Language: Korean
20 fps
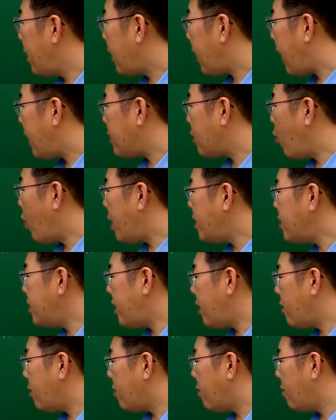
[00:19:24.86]
가장
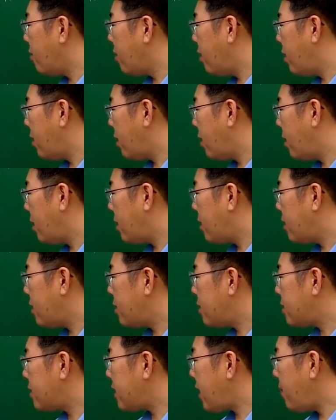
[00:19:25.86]
확실한 거
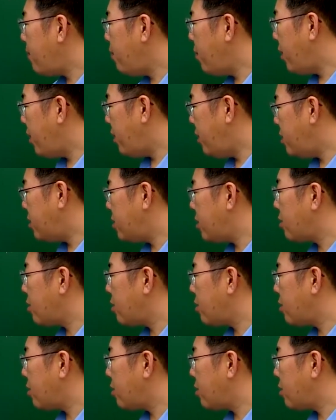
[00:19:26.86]
3번을